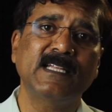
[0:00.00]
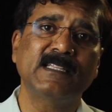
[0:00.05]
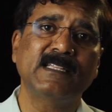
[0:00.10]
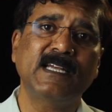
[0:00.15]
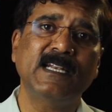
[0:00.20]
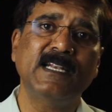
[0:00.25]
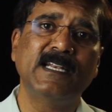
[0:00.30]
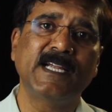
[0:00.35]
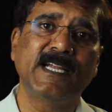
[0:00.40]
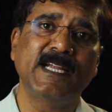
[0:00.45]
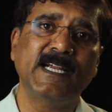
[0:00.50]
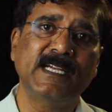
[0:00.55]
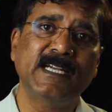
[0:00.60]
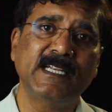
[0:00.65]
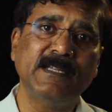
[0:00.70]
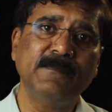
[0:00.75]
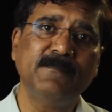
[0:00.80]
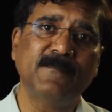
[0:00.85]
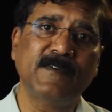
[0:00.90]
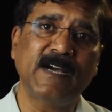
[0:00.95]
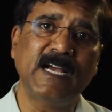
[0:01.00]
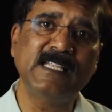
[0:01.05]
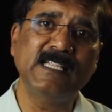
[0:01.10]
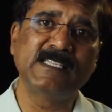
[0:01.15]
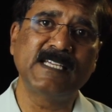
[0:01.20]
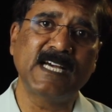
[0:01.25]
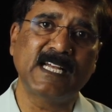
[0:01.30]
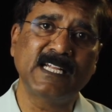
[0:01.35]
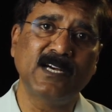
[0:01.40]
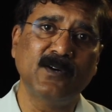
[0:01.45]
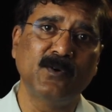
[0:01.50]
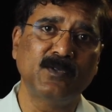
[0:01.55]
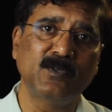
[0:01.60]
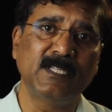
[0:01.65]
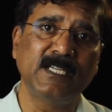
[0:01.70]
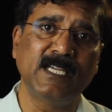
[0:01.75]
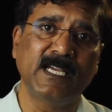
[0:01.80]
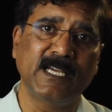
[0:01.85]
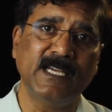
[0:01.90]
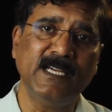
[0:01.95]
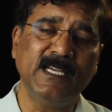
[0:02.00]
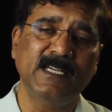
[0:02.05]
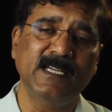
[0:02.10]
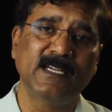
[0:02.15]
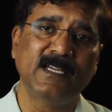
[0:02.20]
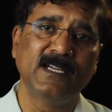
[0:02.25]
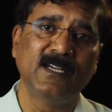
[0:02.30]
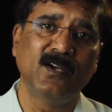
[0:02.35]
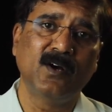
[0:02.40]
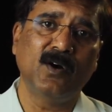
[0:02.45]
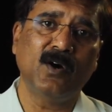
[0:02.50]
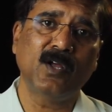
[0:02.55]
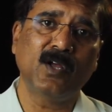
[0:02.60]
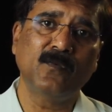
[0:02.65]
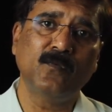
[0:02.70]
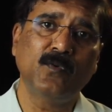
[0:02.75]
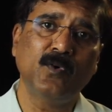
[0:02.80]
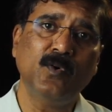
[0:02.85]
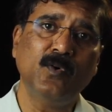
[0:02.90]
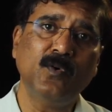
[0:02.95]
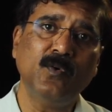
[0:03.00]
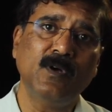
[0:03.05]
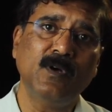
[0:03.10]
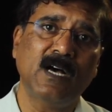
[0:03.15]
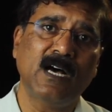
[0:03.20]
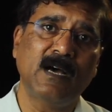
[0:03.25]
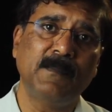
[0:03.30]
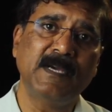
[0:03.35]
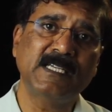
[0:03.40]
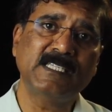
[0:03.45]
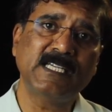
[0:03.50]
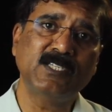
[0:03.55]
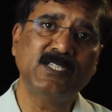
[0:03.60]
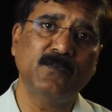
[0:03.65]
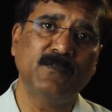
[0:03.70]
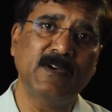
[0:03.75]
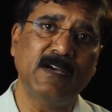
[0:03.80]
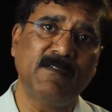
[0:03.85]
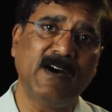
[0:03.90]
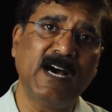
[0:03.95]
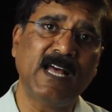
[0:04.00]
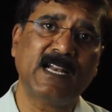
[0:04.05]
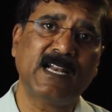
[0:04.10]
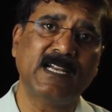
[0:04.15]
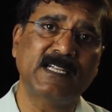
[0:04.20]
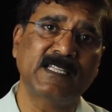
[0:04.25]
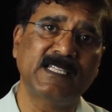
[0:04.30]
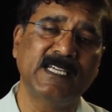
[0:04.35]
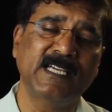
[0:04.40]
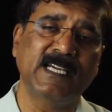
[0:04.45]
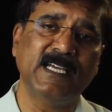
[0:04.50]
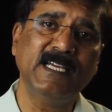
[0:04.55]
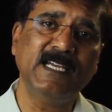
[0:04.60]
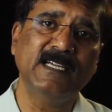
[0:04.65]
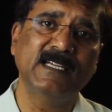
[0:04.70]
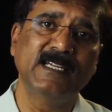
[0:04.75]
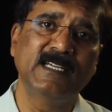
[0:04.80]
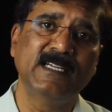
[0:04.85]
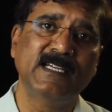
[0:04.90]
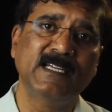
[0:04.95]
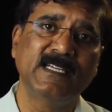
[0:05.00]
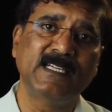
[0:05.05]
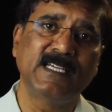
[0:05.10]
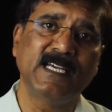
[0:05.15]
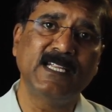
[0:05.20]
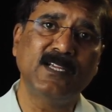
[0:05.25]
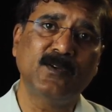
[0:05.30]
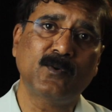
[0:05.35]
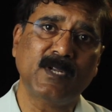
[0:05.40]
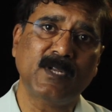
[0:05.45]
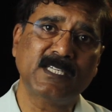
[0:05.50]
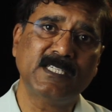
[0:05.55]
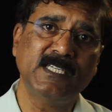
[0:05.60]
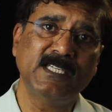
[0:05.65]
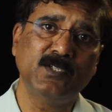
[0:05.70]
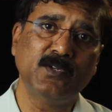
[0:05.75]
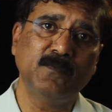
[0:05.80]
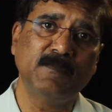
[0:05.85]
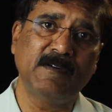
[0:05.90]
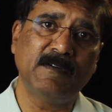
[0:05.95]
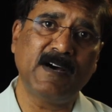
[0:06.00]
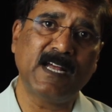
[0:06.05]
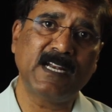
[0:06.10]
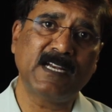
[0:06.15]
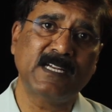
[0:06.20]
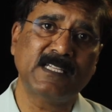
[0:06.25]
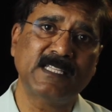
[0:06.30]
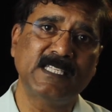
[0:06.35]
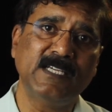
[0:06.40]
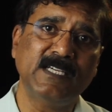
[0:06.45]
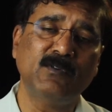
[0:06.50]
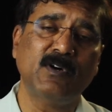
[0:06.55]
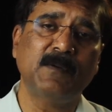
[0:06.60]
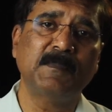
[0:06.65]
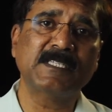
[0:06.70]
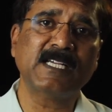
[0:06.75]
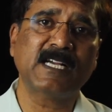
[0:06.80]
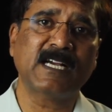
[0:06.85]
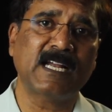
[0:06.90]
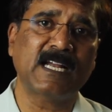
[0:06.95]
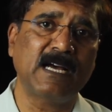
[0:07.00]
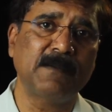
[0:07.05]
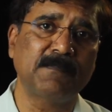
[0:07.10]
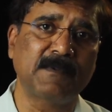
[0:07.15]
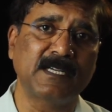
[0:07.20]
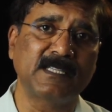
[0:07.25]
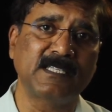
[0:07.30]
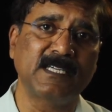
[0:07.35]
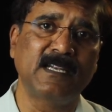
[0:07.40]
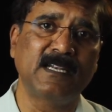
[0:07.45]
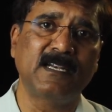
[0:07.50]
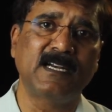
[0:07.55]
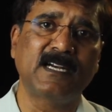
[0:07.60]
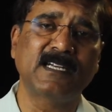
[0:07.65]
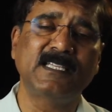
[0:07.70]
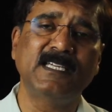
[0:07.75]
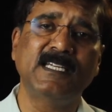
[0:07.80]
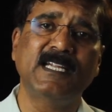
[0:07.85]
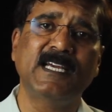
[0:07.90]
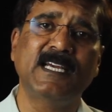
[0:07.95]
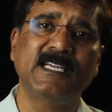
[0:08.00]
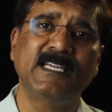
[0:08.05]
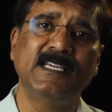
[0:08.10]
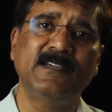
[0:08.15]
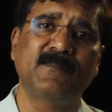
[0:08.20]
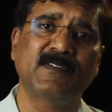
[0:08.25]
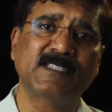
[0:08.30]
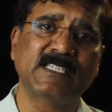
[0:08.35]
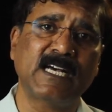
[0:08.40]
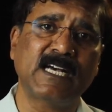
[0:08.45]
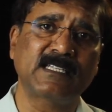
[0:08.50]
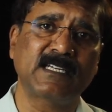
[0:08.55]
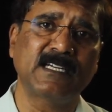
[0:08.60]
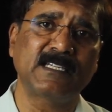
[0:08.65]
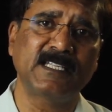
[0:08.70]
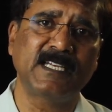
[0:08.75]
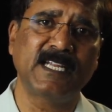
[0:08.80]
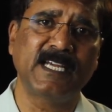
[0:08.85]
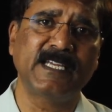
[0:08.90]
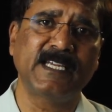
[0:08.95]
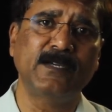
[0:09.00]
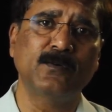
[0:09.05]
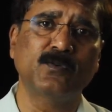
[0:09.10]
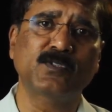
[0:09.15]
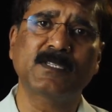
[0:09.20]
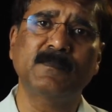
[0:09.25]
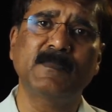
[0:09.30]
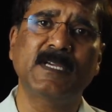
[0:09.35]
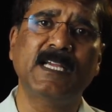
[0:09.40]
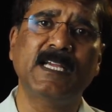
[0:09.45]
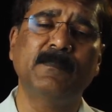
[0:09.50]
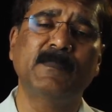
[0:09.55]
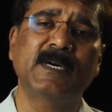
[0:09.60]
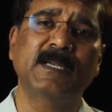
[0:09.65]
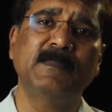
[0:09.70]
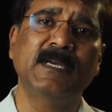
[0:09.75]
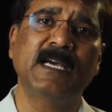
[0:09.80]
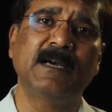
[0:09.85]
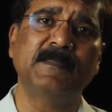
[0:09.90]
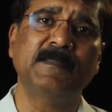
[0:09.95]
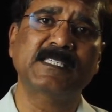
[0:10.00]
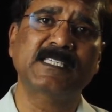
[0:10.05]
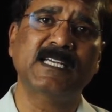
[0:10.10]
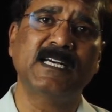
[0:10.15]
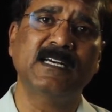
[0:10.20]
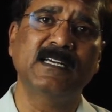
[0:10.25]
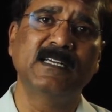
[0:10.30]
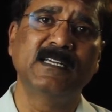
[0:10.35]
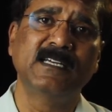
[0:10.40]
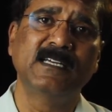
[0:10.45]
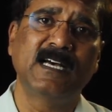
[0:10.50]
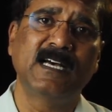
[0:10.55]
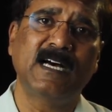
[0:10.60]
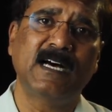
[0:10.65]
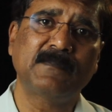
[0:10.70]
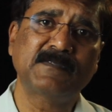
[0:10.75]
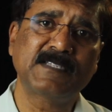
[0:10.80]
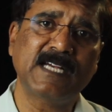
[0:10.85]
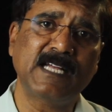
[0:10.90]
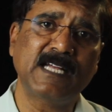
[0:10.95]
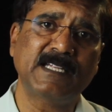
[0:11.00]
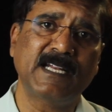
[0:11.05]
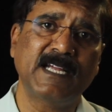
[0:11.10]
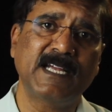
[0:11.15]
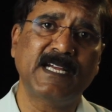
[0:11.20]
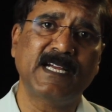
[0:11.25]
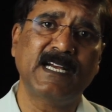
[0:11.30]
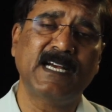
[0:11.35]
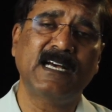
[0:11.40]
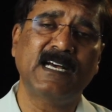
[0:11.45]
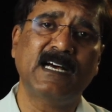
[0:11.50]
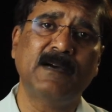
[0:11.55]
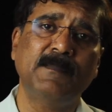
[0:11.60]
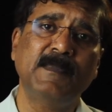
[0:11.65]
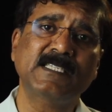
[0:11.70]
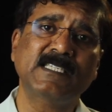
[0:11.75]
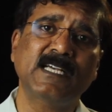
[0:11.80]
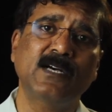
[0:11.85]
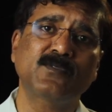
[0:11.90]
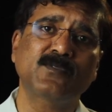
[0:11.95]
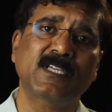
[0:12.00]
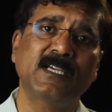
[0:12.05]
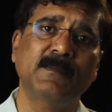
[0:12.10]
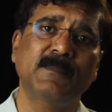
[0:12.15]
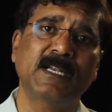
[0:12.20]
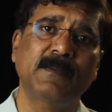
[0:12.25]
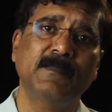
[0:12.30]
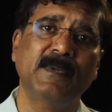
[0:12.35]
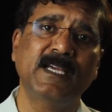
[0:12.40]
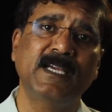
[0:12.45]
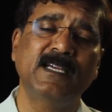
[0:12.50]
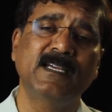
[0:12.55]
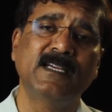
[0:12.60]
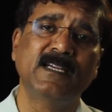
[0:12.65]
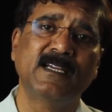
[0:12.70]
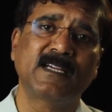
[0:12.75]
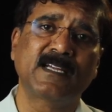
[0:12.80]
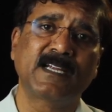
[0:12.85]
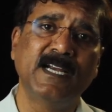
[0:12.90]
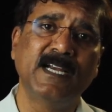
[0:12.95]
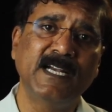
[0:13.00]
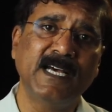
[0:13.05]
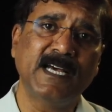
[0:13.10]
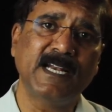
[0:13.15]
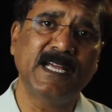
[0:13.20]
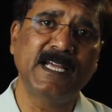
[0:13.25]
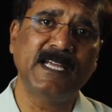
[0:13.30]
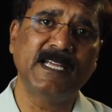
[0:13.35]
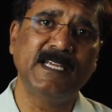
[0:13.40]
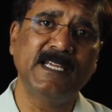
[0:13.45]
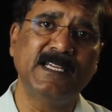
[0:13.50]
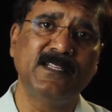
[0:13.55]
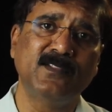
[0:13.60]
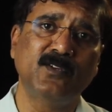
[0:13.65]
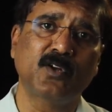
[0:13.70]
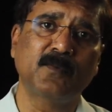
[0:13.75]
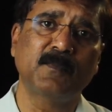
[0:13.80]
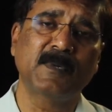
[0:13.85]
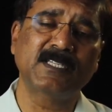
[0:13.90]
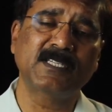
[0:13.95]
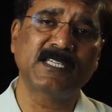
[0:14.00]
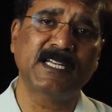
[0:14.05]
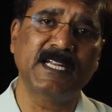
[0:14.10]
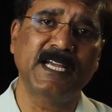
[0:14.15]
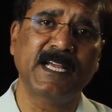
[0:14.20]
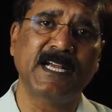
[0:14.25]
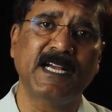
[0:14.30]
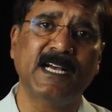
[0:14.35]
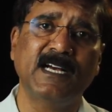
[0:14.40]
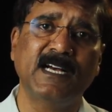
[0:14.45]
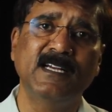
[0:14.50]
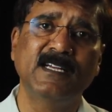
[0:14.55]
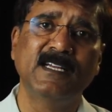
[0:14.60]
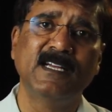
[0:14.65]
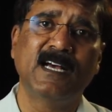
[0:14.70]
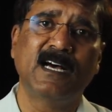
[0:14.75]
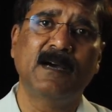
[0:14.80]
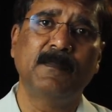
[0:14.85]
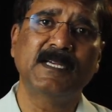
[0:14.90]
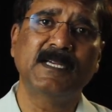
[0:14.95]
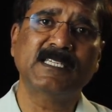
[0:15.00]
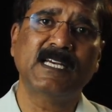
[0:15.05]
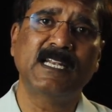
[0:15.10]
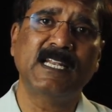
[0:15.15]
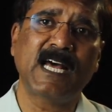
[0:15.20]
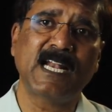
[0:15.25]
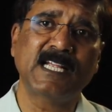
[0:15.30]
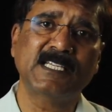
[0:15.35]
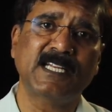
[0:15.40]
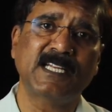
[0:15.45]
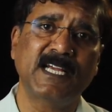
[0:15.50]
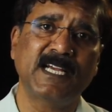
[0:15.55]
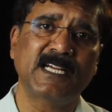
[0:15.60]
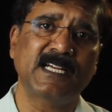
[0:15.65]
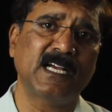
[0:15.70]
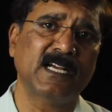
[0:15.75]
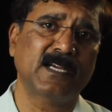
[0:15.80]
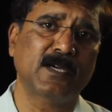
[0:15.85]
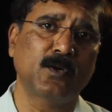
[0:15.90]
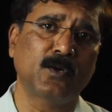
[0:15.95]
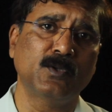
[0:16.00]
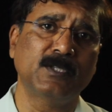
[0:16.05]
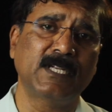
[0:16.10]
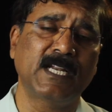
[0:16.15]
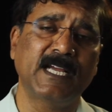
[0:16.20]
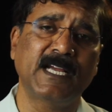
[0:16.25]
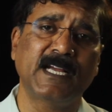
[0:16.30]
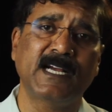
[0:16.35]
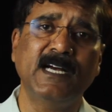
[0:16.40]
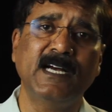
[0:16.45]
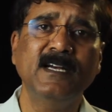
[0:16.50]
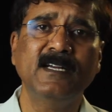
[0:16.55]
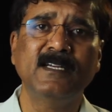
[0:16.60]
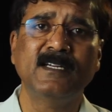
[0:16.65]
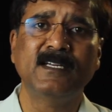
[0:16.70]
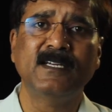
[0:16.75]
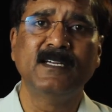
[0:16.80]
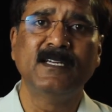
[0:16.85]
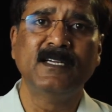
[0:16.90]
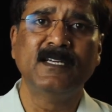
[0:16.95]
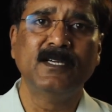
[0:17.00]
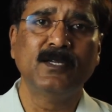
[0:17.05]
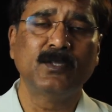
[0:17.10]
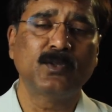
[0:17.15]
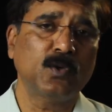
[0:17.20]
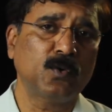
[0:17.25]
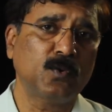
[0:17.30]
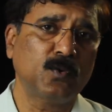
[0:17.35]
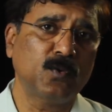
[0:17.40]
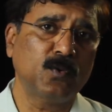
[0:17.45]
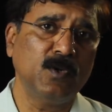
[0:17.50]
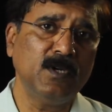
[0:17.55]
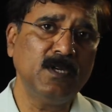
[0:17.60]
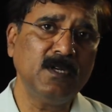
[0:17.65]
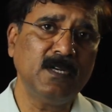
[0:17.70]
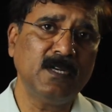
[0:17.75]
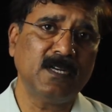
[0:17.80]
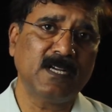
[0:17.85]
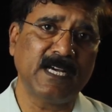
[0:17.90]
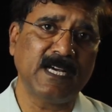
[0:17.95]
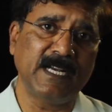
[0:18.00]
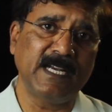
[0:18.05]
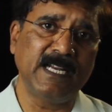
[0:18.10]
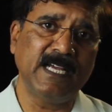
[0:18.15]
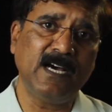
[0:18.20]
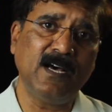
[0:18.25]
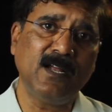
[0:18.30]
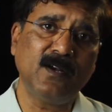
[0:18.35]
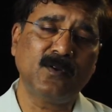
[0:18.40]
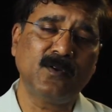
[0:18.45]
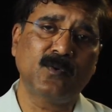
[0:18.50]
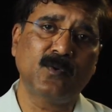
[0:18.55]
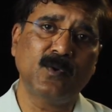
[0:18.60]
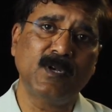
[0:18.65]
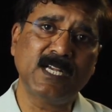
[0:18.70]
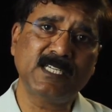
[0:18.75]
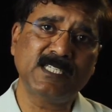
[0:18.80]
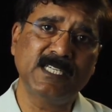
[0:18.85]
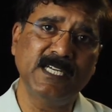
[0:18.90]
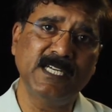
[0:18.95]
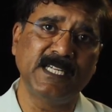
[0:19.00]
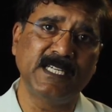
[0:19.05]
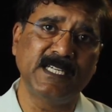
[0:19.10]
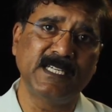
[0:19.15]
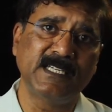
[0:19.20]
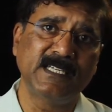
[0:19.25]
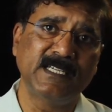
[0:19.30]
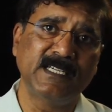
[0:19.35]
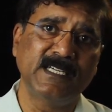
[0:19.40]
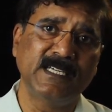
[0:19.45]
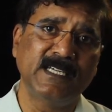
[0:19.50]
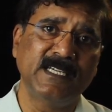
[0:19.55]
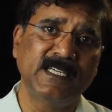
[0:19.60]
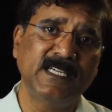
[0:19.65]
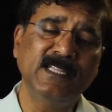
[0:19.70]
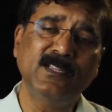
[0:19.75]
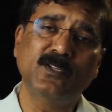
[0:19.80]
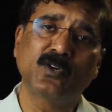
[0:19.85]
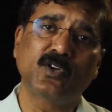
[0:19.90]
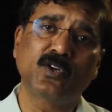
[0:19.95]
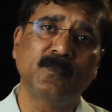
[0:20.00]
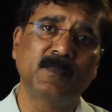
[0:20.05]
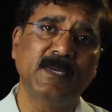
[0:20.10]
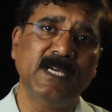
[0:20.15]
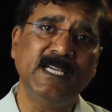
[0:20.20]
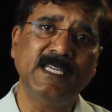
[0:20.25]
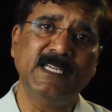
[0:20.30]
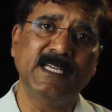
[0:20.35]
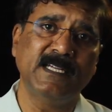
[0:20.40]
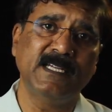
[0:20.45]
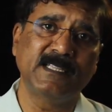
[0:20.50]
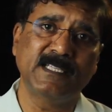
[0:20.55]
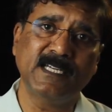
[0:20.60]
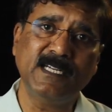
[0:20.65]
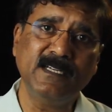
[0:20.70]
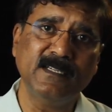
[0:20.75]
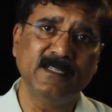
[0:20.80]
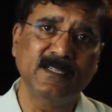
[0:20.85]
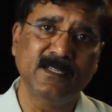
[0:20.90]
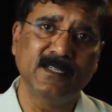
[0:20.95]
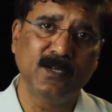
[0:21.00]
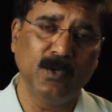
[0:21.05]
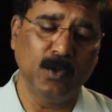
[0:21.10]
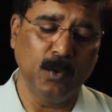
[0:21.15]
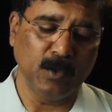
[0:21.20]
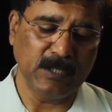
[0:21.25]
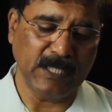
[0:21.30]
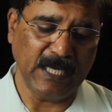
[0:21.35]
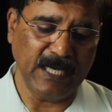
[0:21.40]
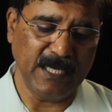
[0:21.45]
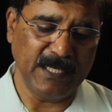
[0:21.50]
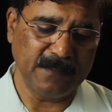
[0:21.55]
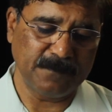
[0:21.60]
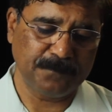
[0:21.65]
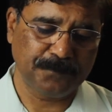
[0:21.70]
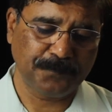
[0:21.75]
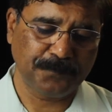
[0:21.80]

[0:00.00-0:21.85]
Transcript: अंदर निगेटिव फाइल्स ज़्यादा होती हैं और वो हमेशा जो व्यवहार करती है यानी कुलक्षणी जो व्यवहार करती है वो हमेशा ख़राब करती है लड़ती रहेगी फसाद करती रहेगी उसमें के मन में हमेशा अवसाद रहेगा हमेशा उसके मन में घृणा रहेगी दौर मनस्य रहेगा हमेशा लालच रहेगा क्रोध रहेगा तो कुल कन्या और कुलक्षणी इन दोनों में ये अंतर होता है